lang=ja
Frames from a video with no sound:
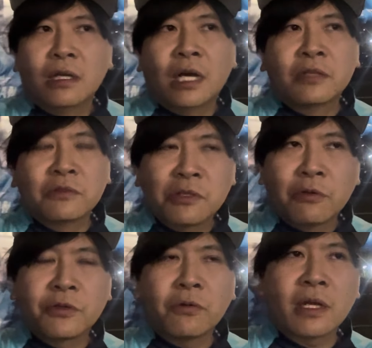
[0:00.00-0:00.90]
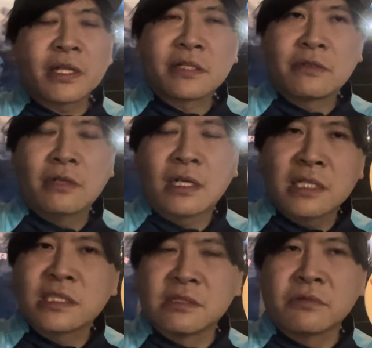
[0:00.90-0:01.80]
あの状況からひっくり返
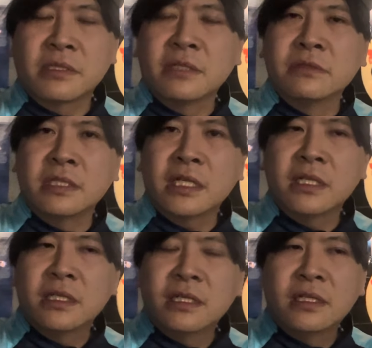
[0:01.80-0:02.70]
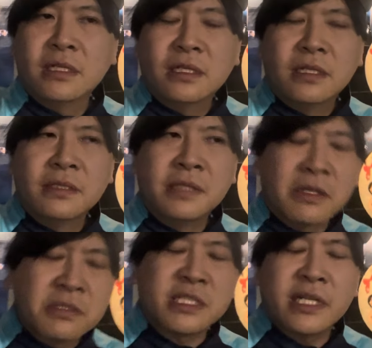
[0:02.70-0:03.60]
したぞっていう風にな
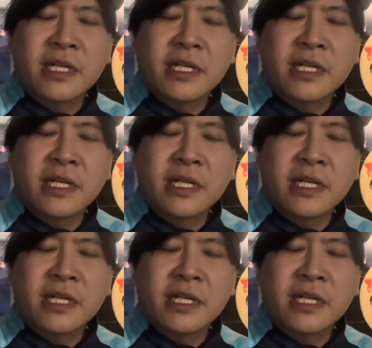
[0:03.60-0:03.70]
るし、